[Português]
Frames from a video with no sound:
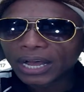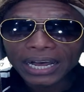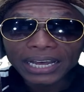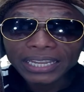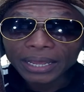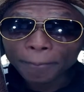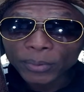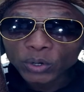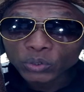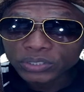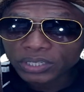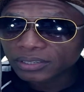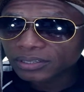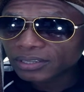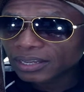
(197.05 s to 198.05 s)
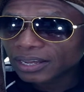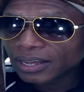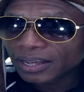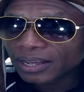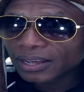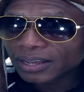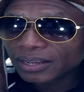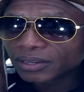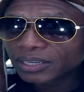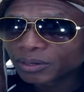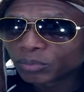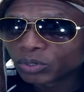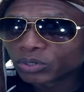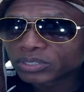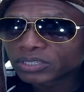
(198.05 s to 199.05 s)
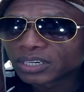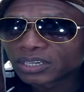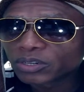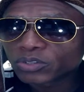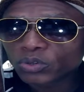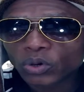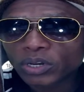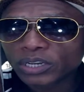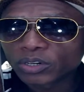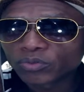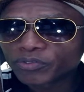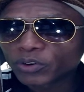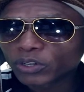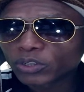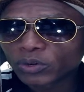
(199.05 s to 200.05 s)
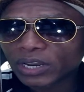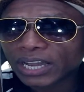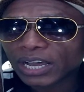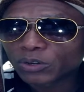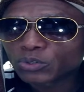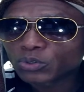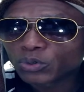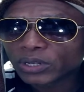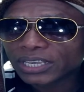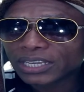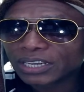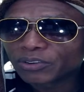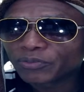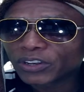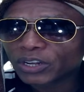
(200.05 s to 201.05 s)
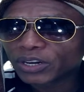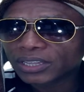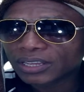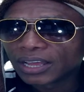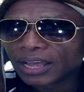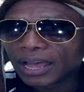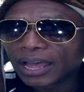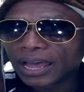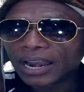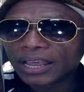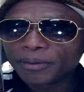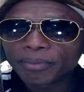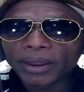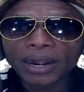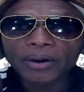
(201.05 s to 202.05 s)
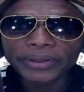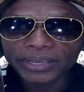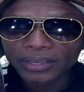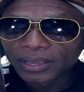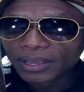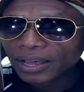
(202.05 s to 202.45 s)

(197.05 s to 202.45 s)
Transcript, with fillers: Ana Moser. Ah, Ana Moser não escolheram uma foto legal sua aqui não, filhota. Halle Berry.